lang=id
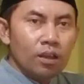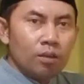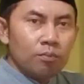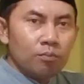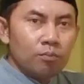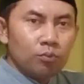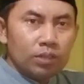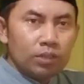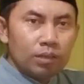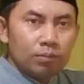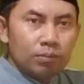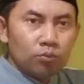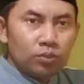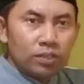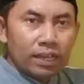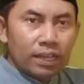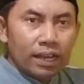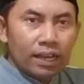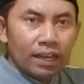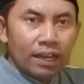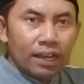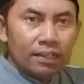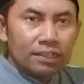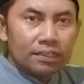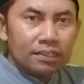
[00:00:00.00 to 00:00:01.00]

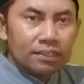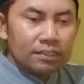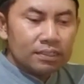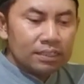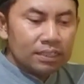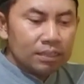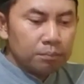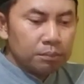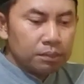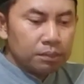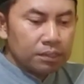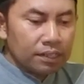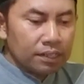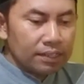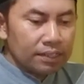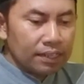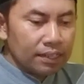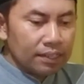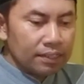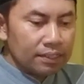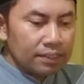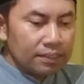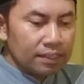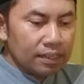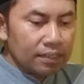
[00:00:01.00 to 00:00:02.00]
Mudah-mudahan ini
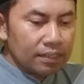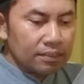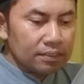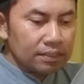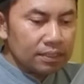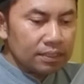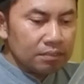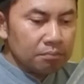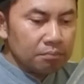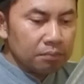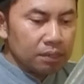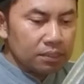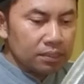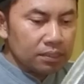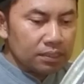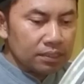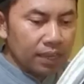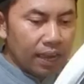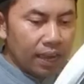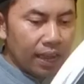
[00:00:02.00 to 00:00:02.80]
berkenan di hati Mas